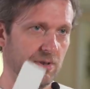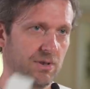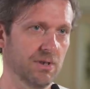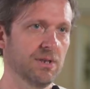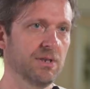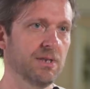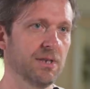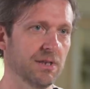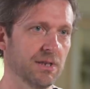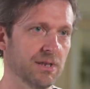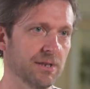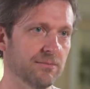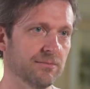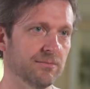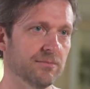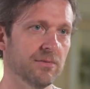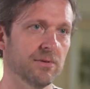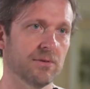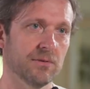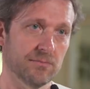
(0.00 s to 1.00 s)
и делаем
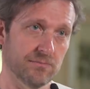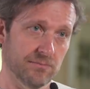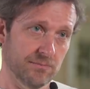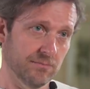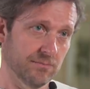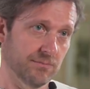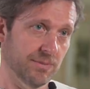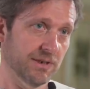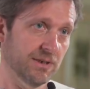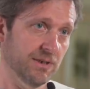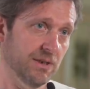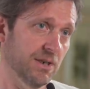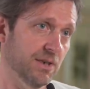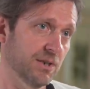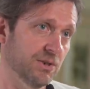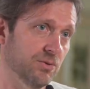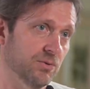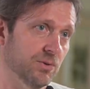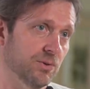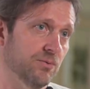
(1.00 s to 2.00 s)
Простые
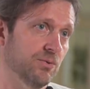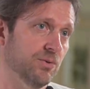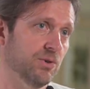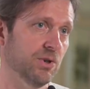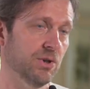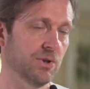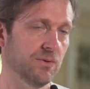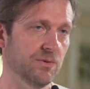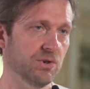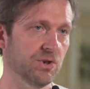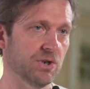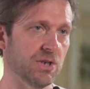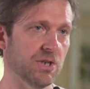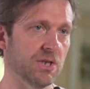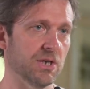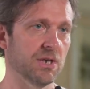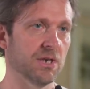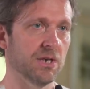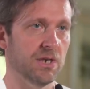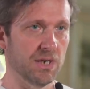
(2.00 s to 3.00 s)
расчесывающие
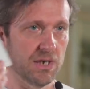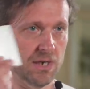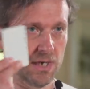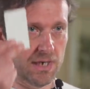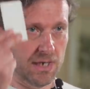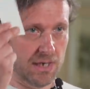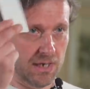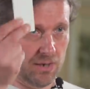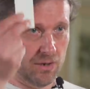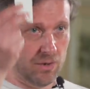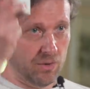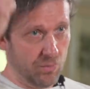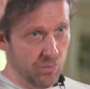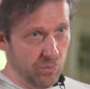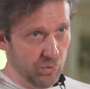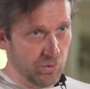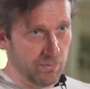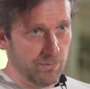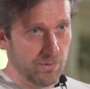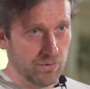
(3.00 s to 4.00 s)
движения
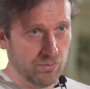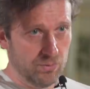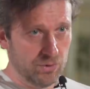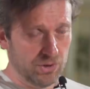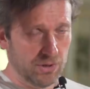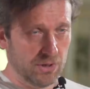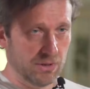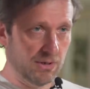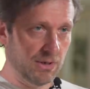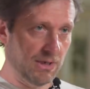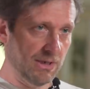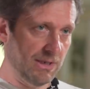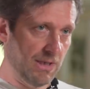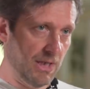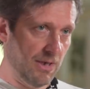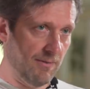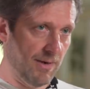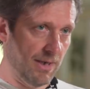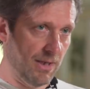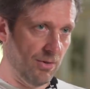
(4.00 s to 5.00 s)
от макушки к
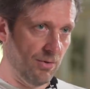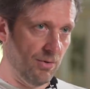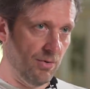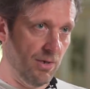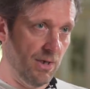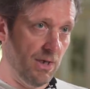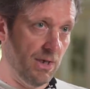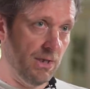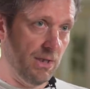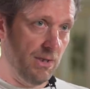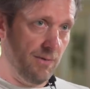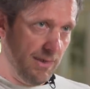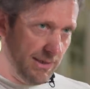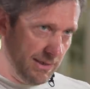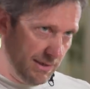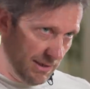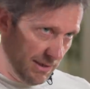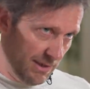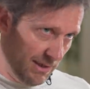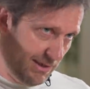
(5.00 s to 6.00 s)
основанию.
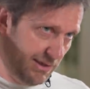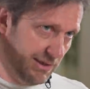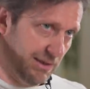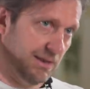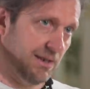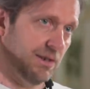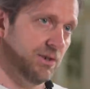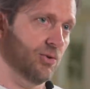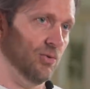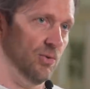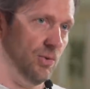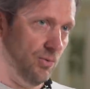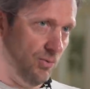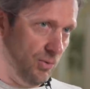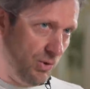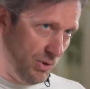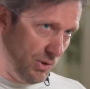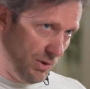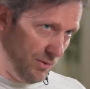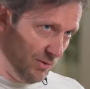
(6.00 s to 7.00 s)
20-30
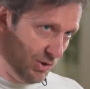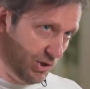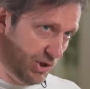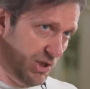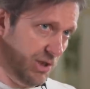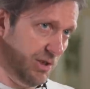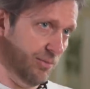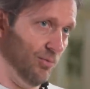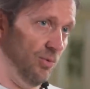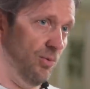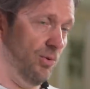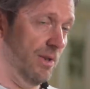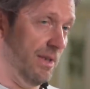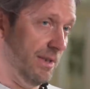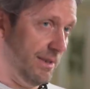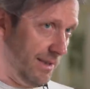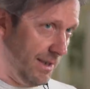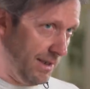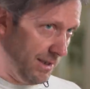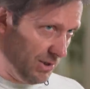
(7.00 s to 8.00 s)
расчесывающих движений будет
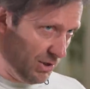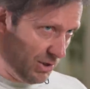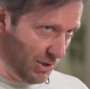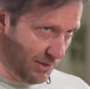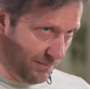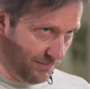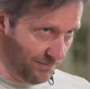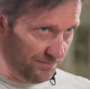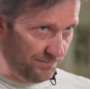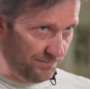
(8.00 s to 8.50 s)
достаточно.